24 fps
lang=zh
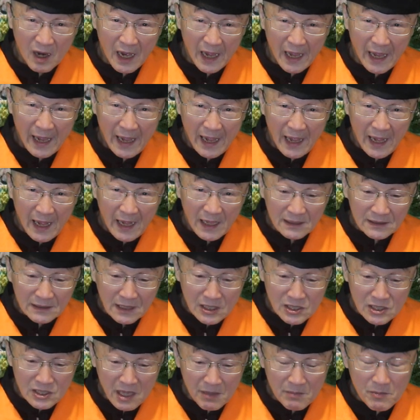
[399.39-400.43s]
哎，
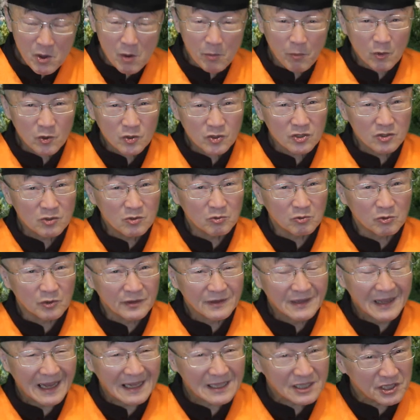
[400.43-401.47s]
但是他没有博士论
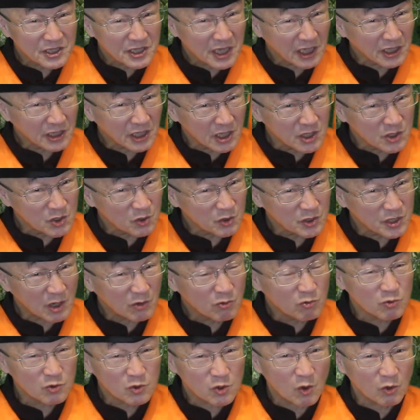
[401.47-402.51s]
文，这两点就相
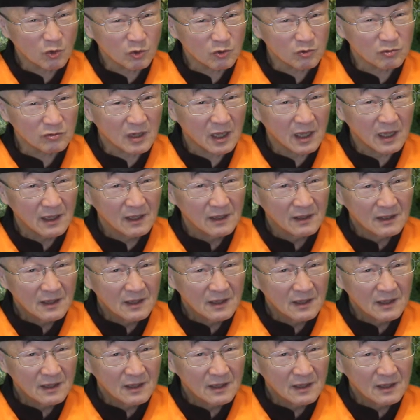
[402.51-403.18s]
互冲突了。